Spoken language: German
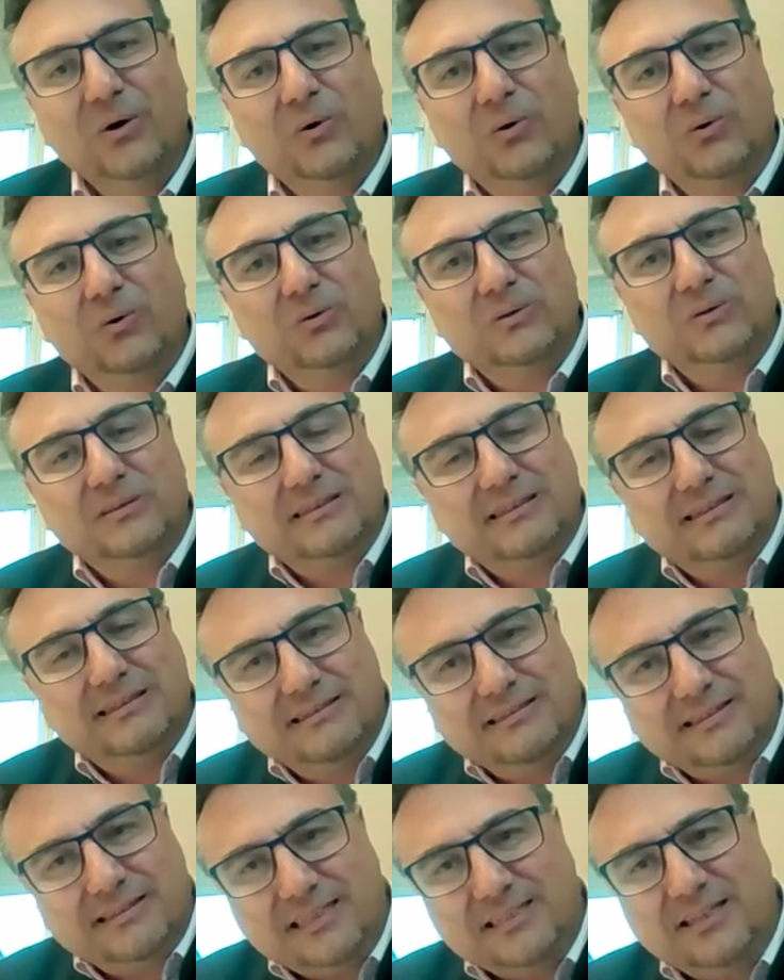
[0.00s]
Und
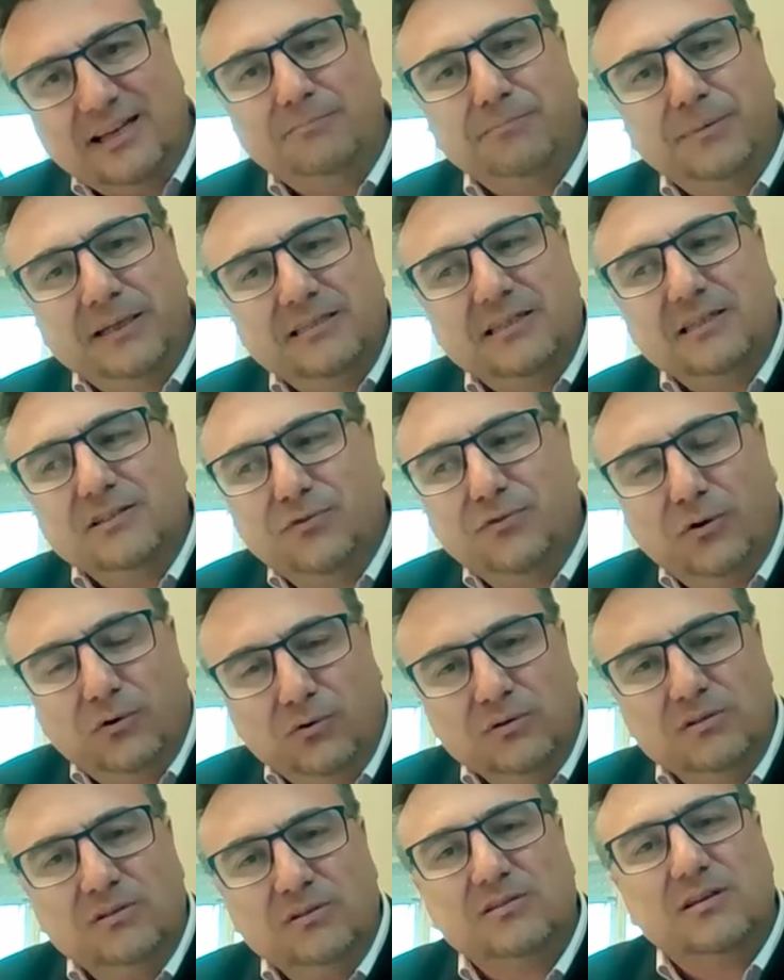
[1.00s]
äh, deshalb ist es für
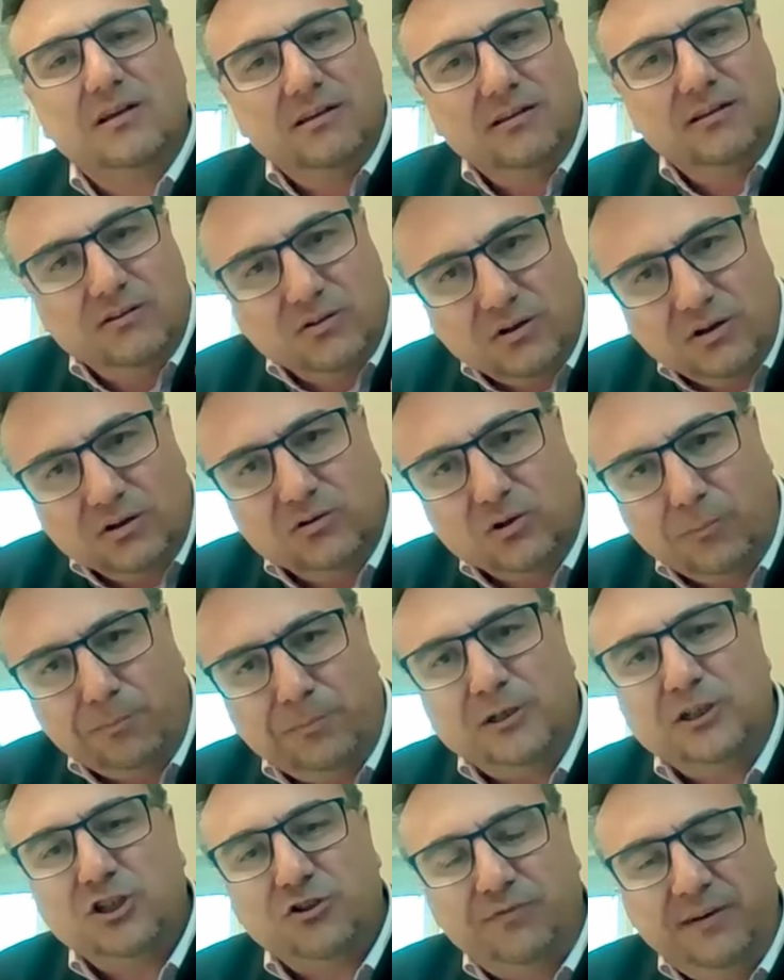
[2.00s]
uns äh,
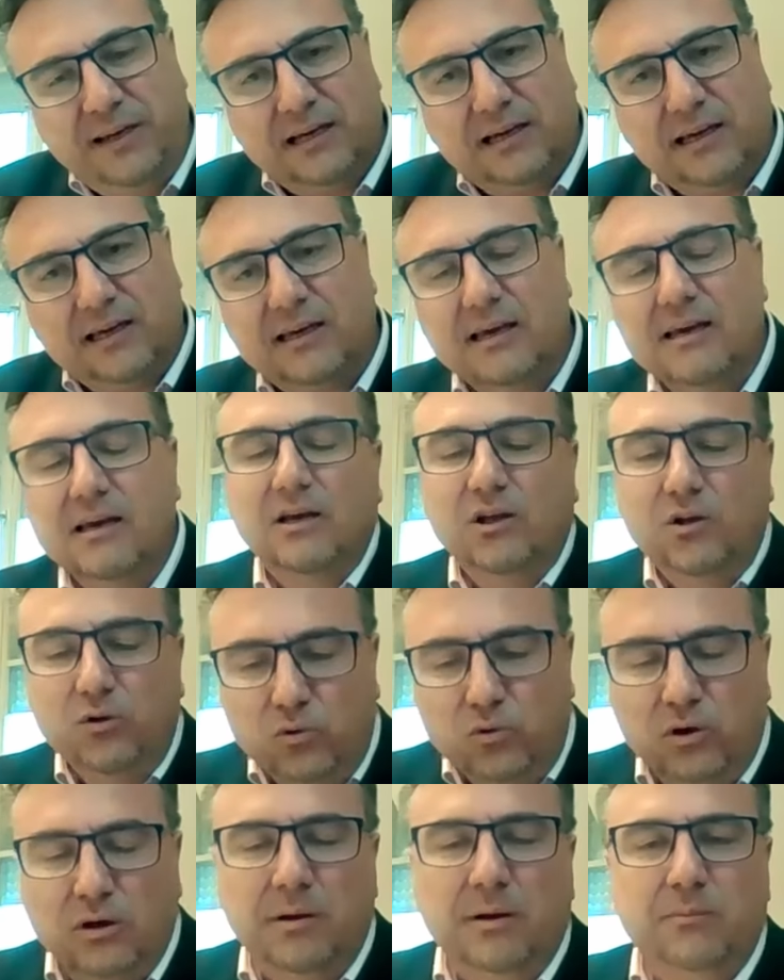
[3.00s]
doppelt schwierig.
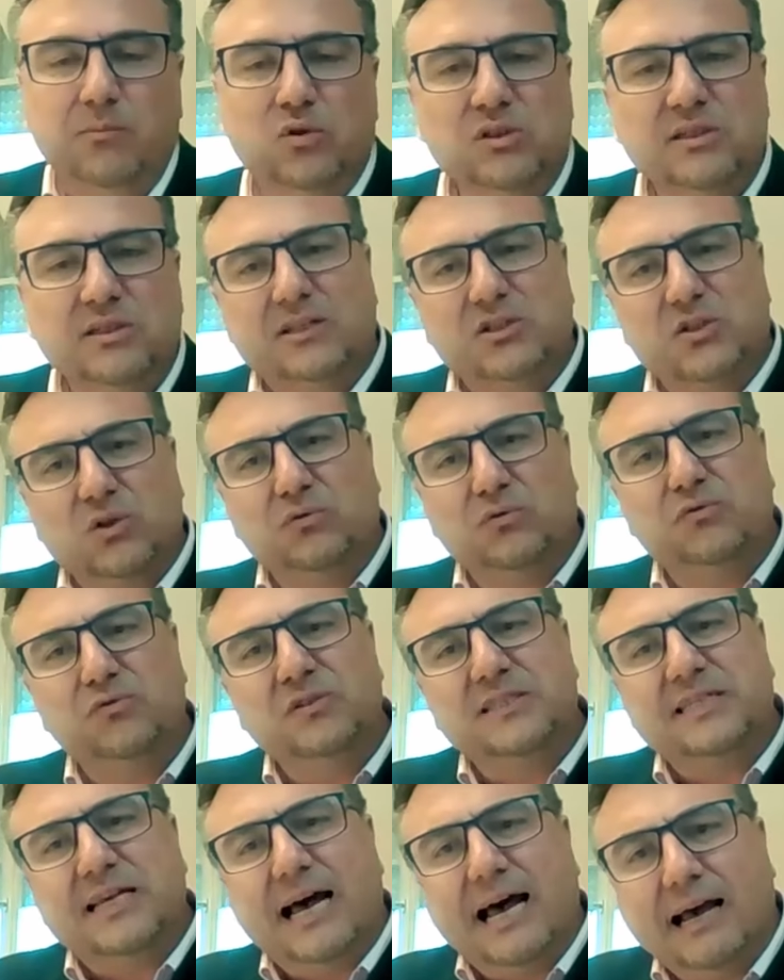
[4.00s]
Nur man muss ganz
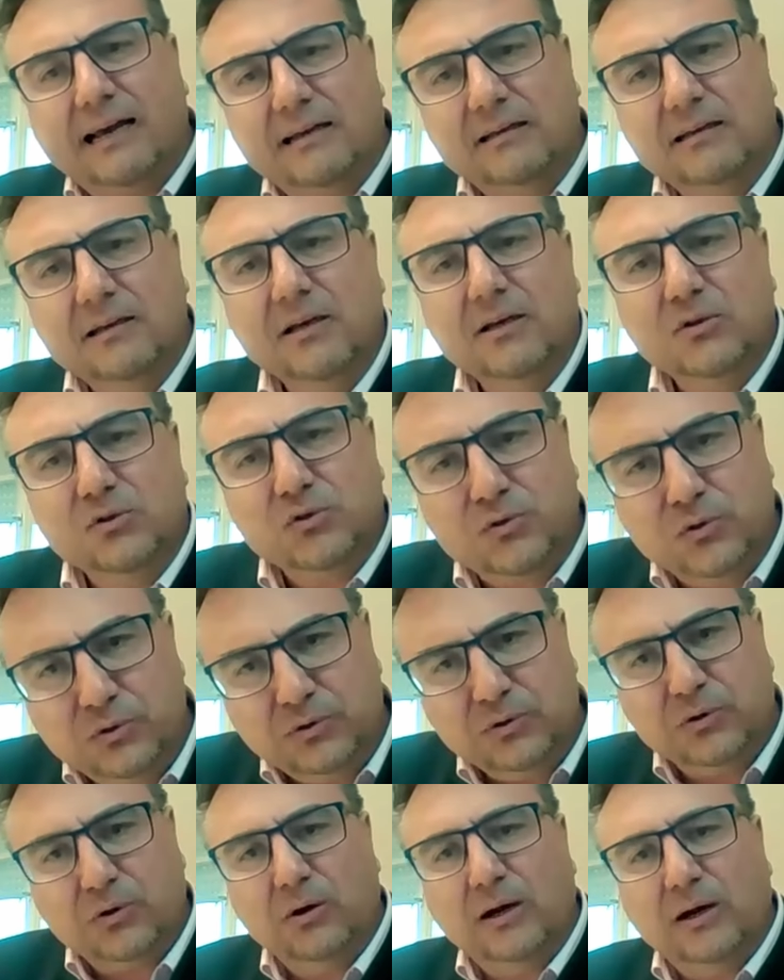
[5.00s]
offen sagen,
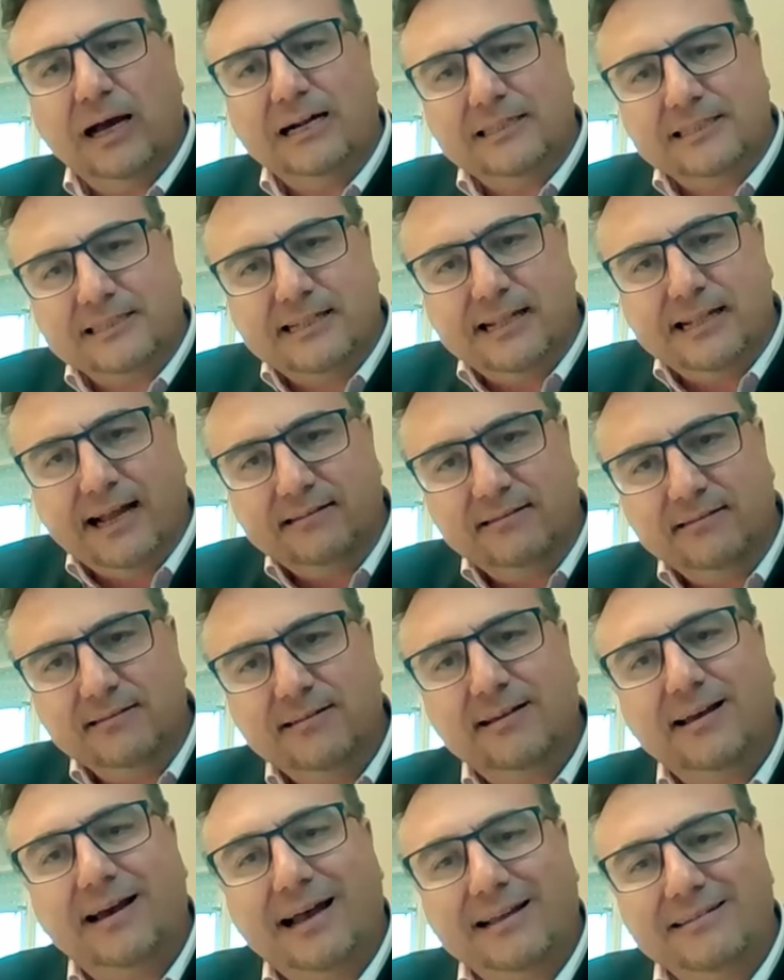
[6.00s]
Südtirol als Land
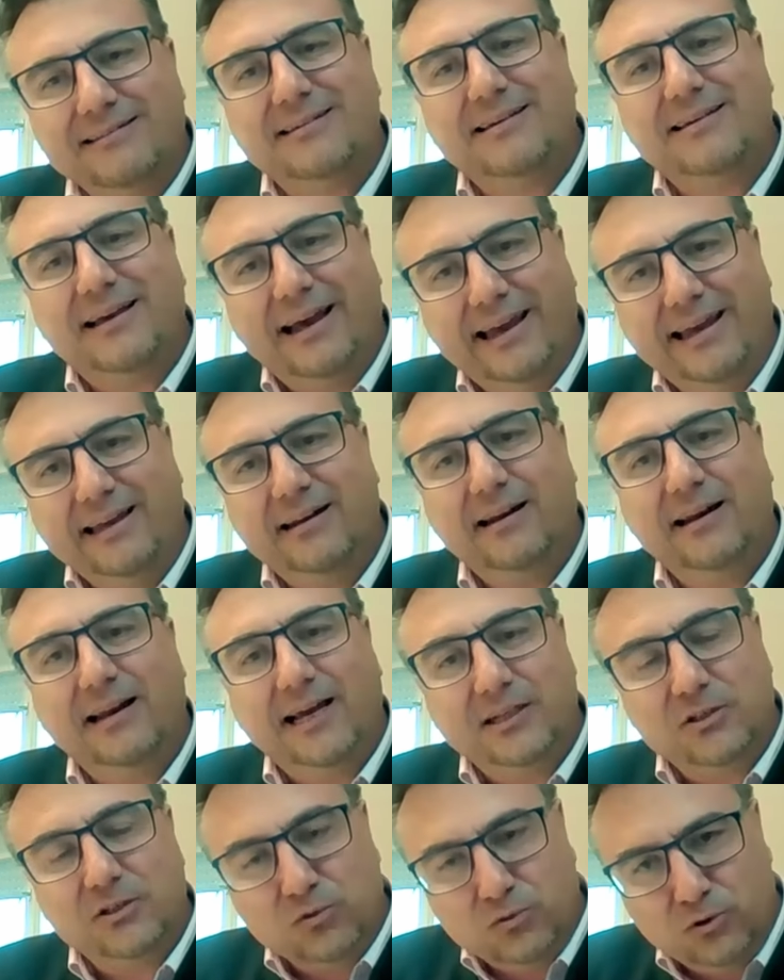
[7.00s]
hat
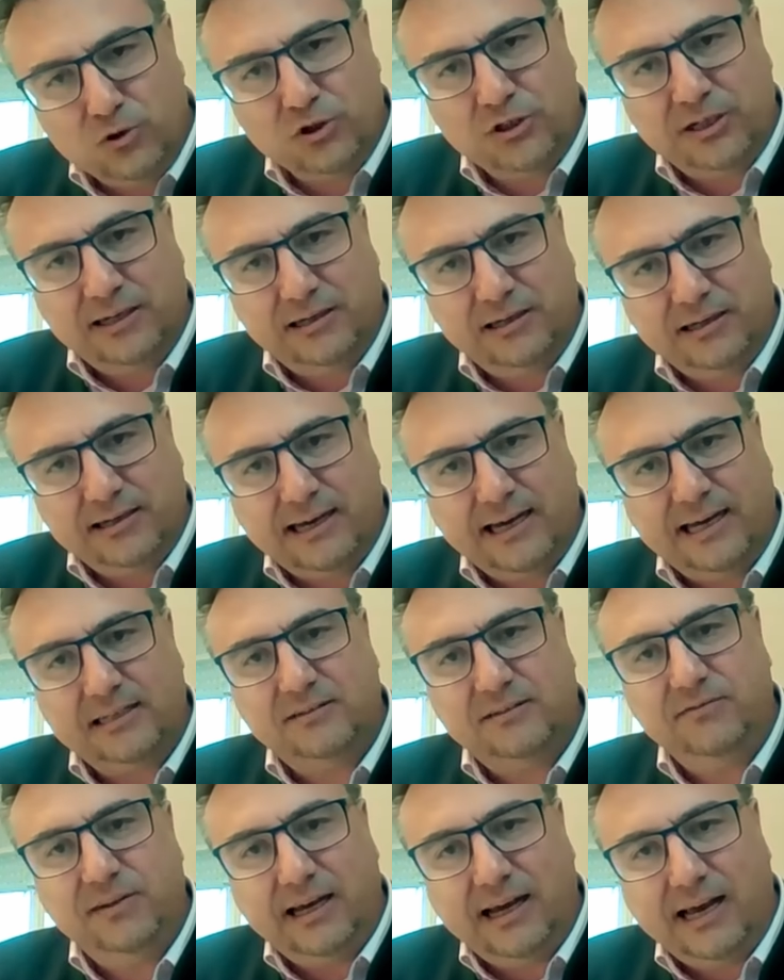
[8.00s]
keinerlei
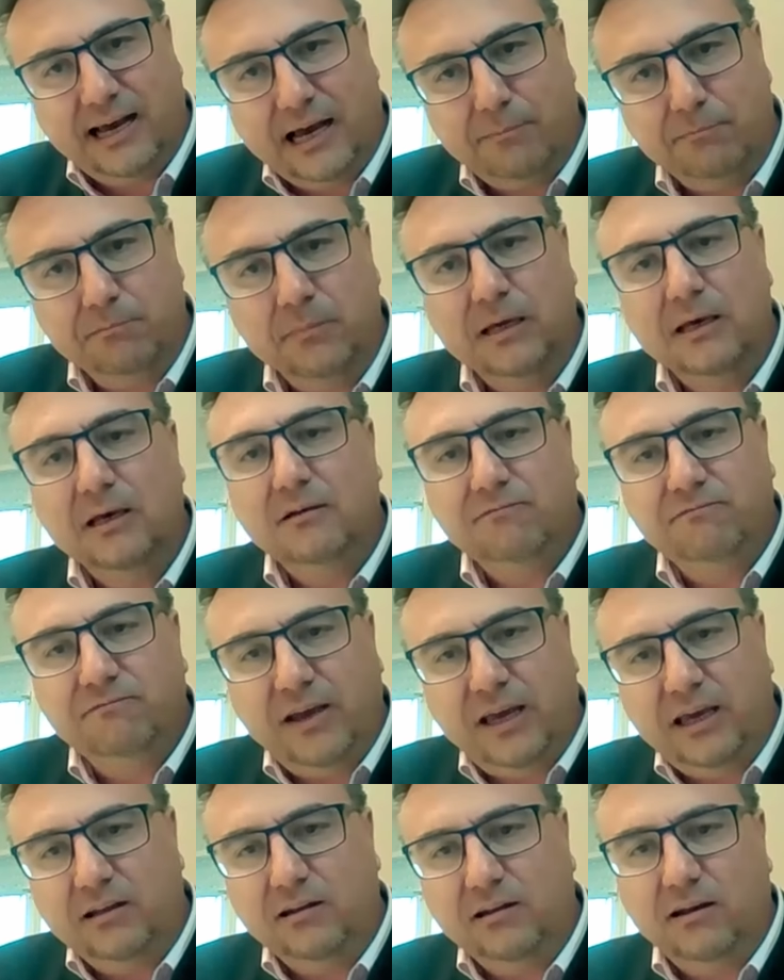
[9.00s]
Zuständigkeiten. Wir haben
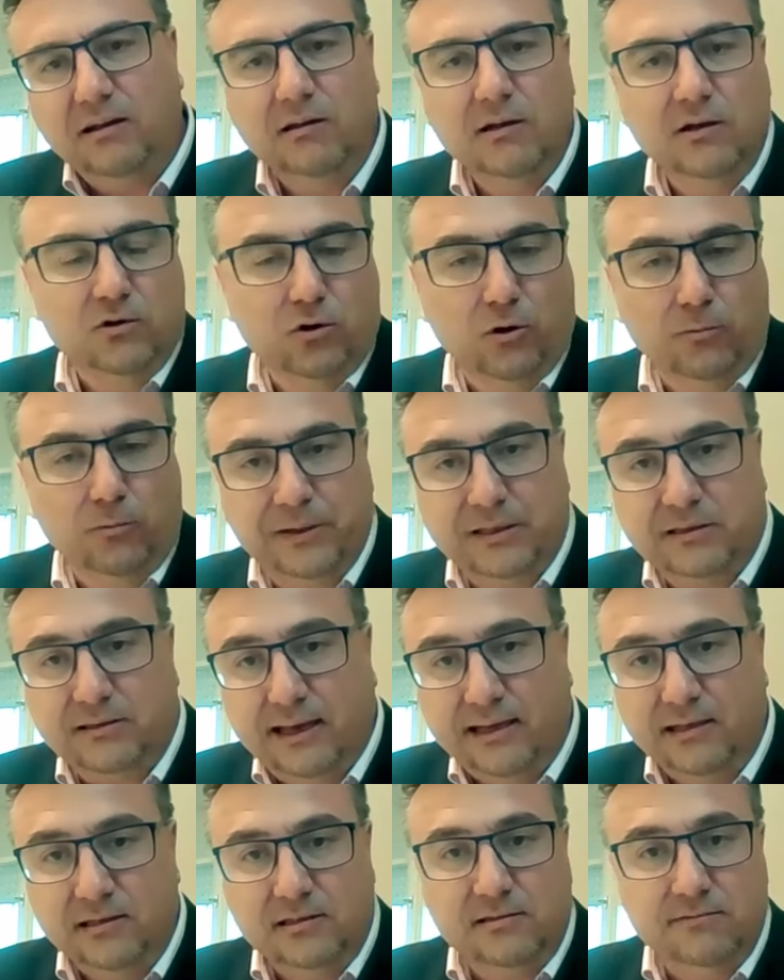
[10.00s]
weder
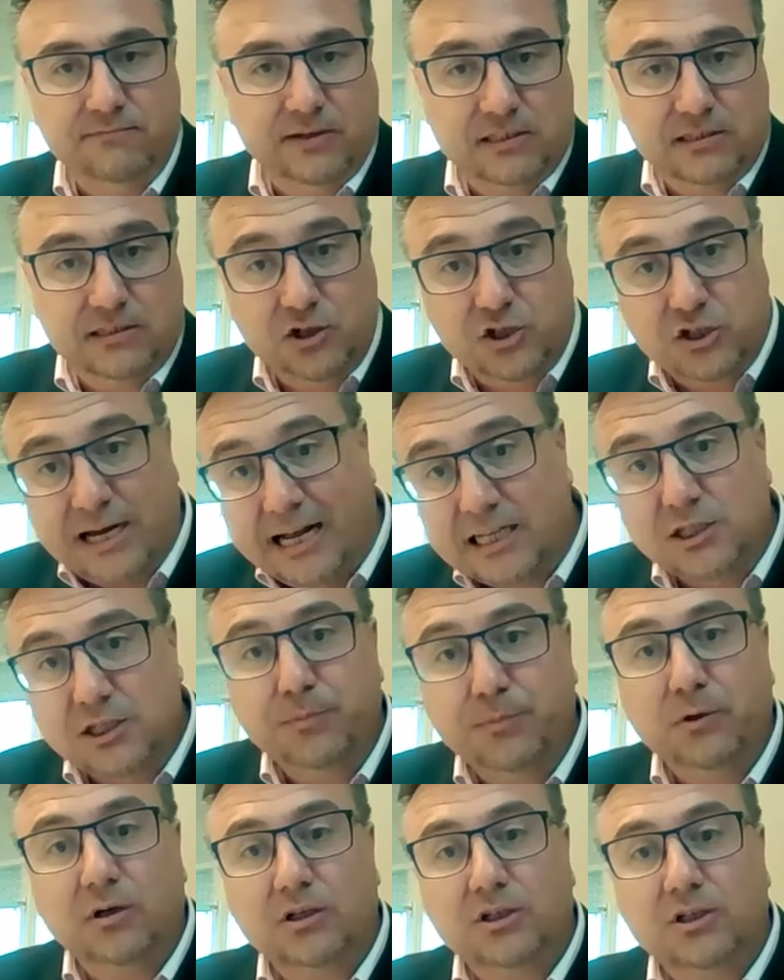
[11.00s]
Kompetenzen, was die
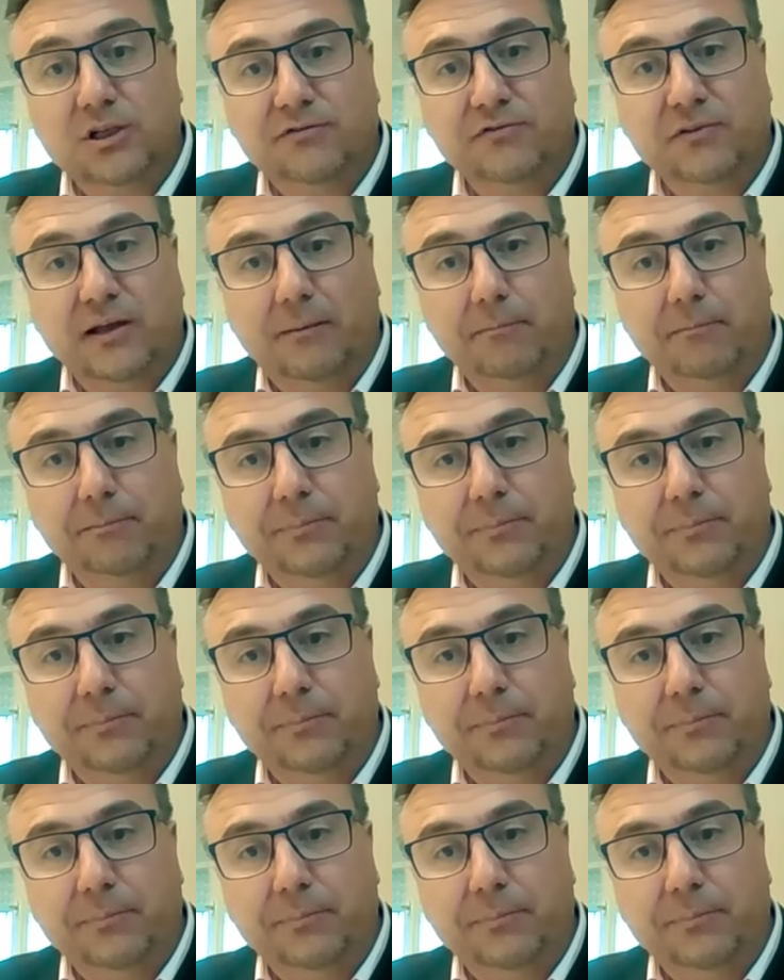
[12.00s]
Staatsbürgerschaft